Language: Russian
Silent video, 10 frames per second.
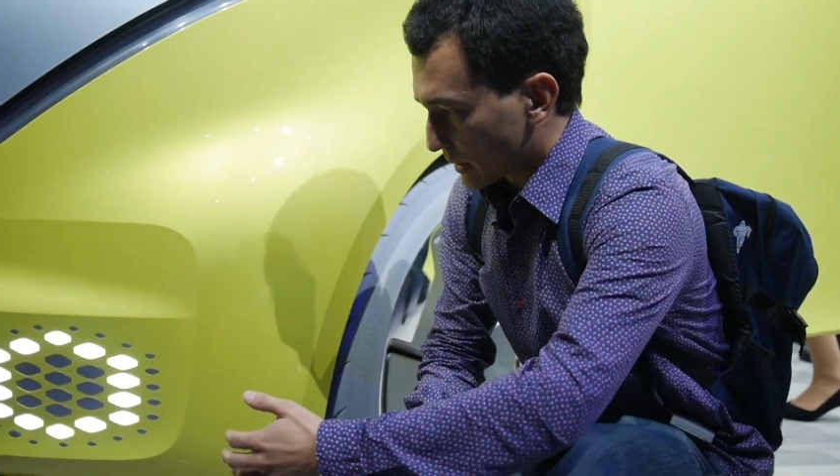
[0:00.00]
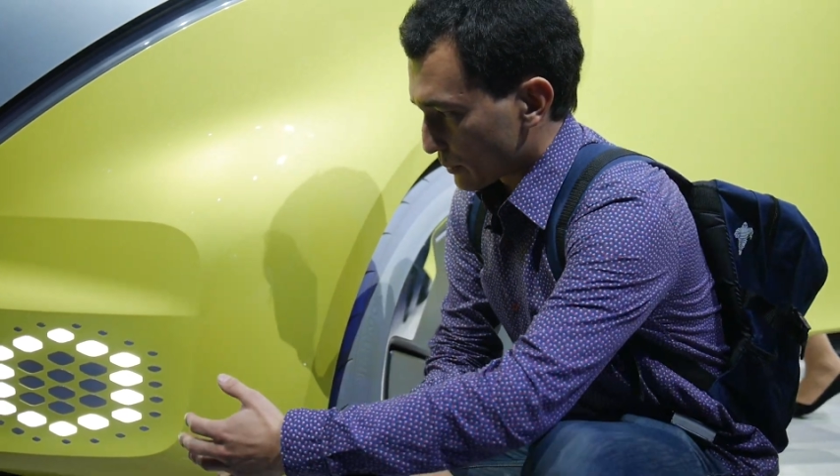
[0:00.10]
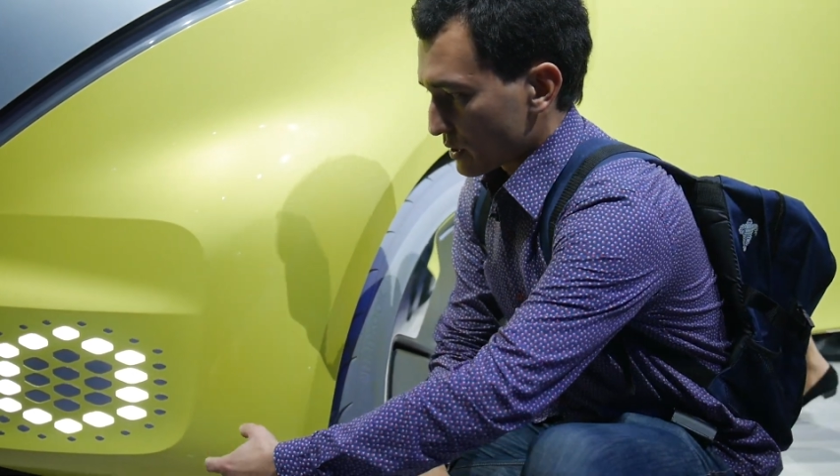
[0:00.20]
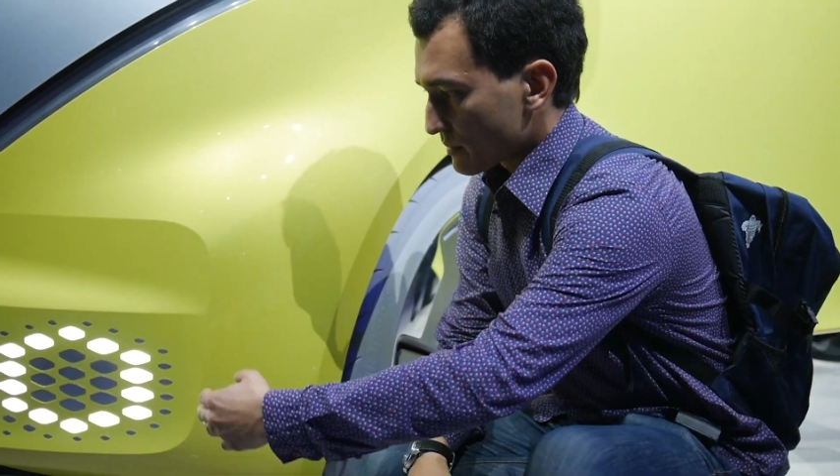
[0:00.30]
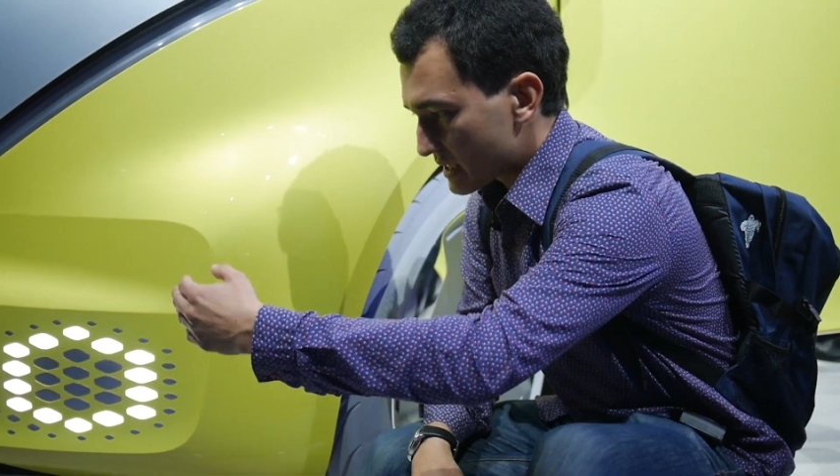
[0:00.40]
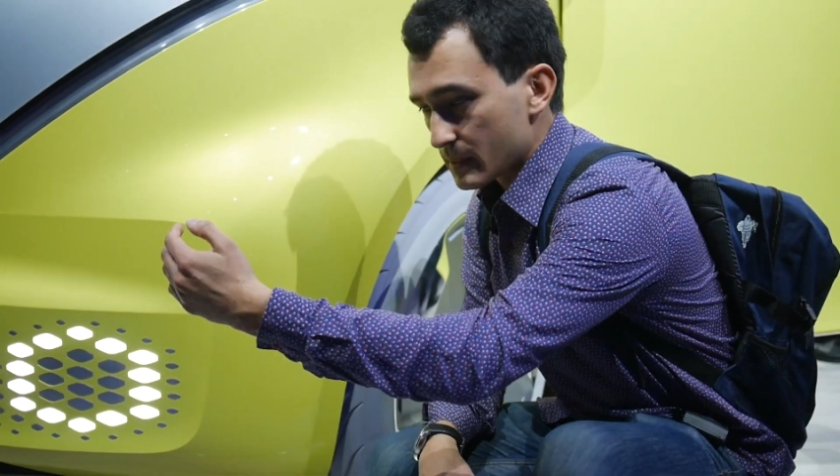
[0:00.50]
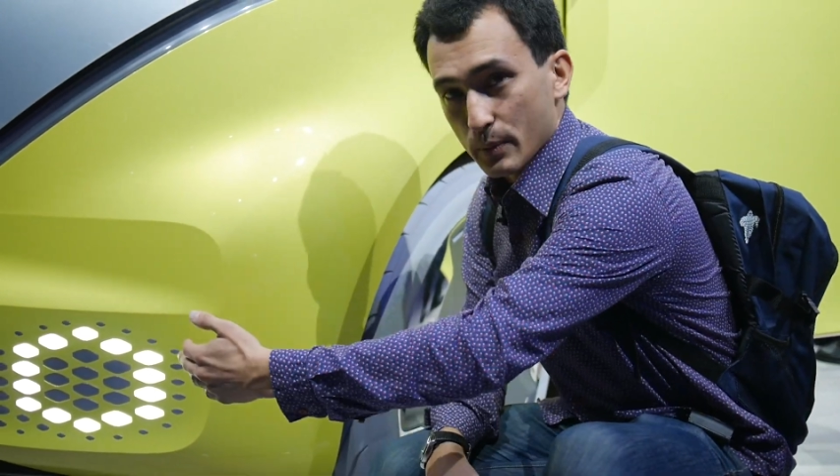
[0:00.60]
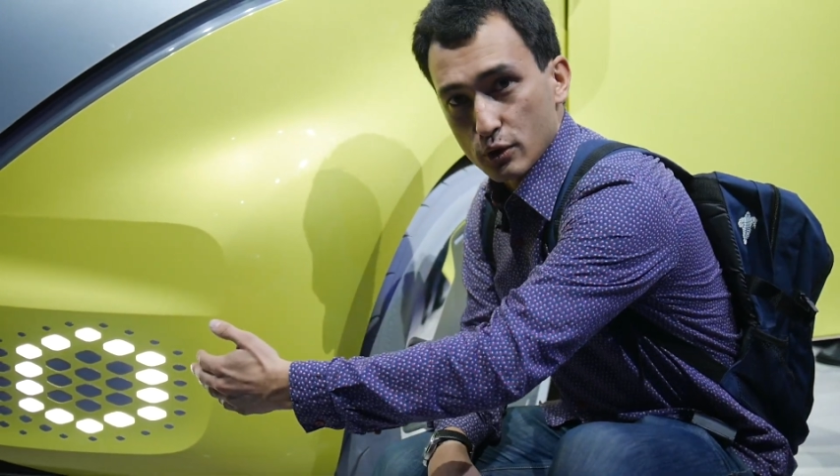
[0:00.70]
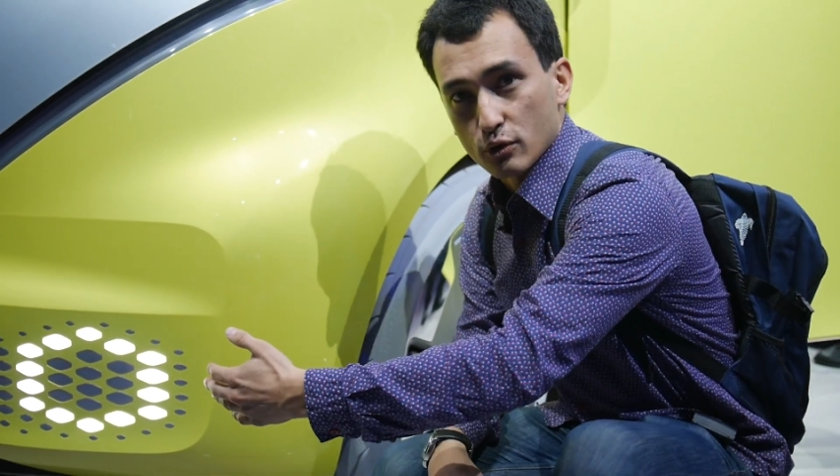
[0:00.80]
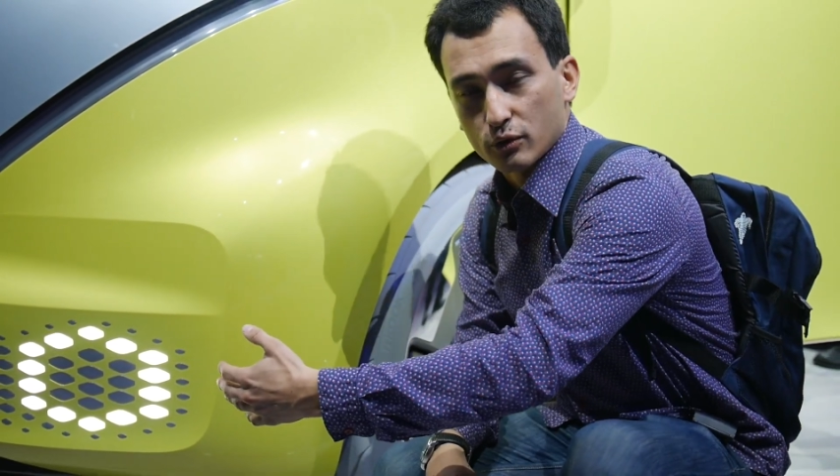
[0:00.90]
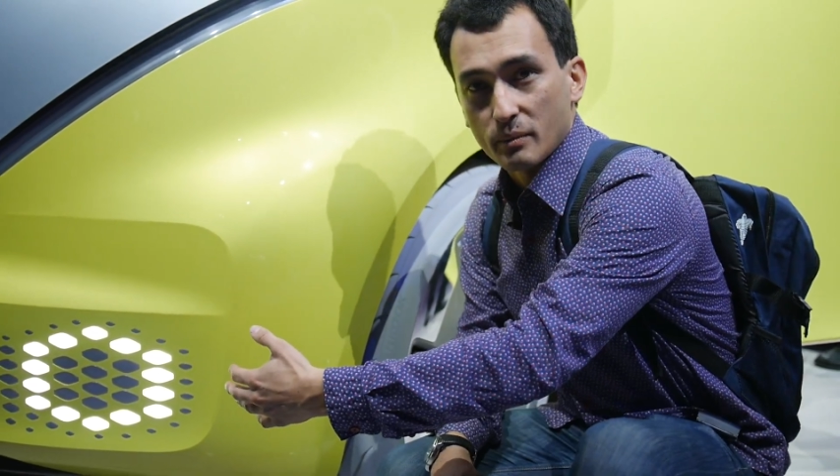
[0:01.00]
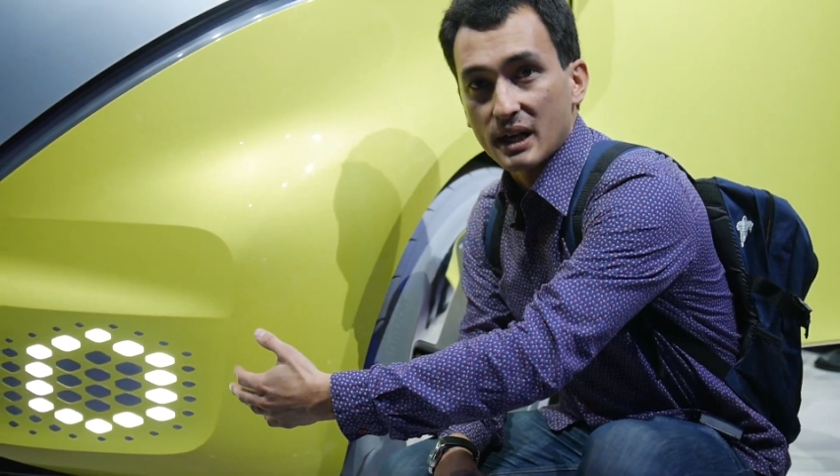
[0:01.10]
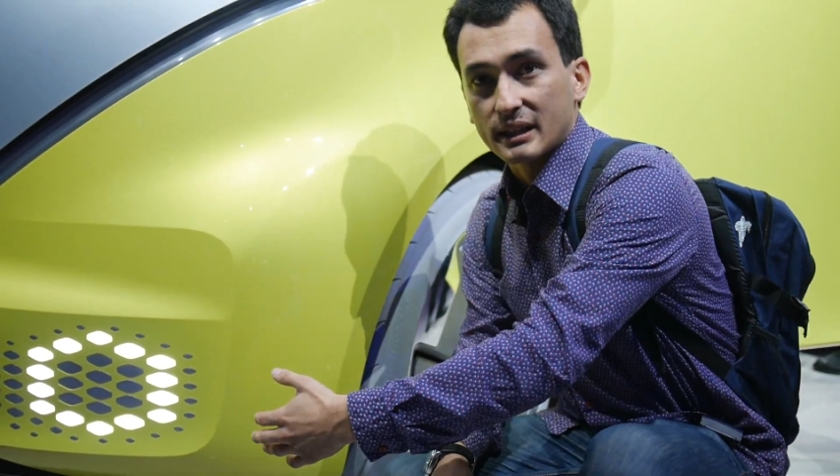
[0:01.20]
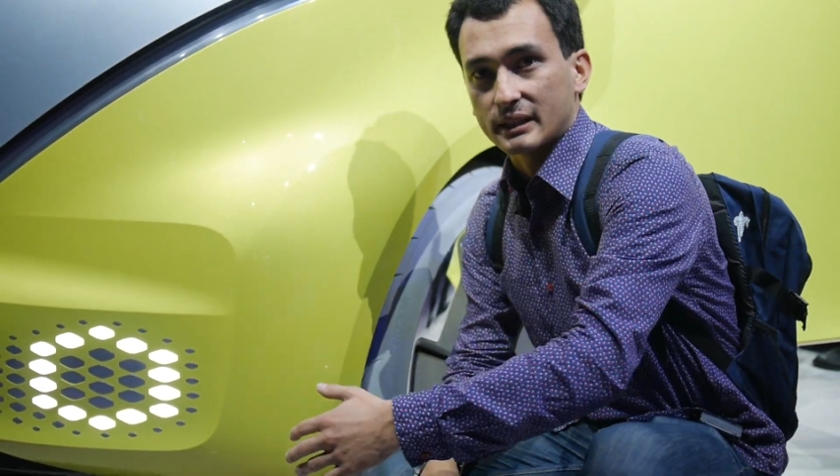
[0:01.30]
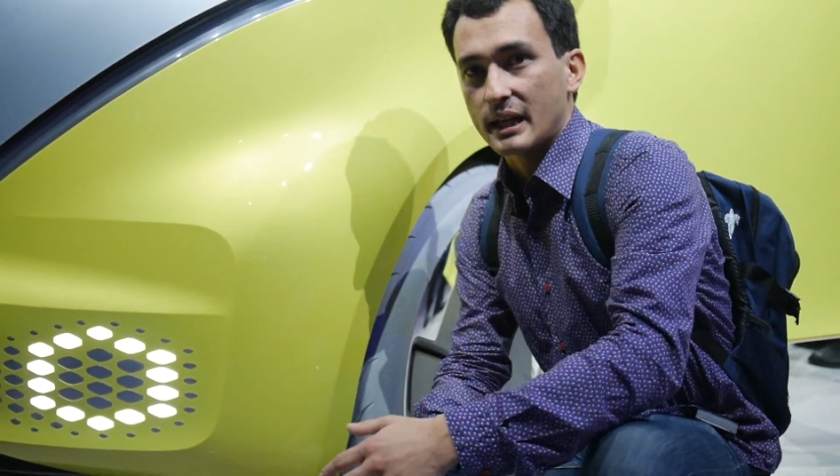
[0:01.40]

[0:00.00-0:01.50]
допустим, здесь противотуманка,